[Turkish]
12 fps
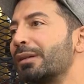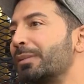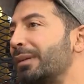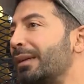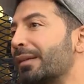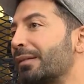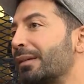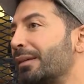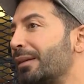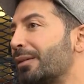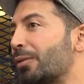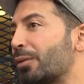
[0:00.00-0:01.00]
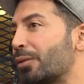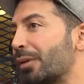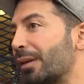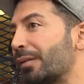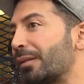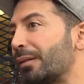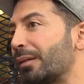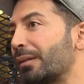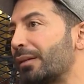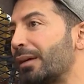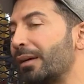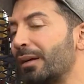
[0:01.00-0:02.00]
değil, bir nesne değil çocuk
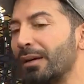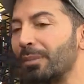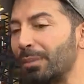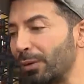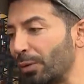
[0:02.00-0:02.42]
kesinlikle. Bir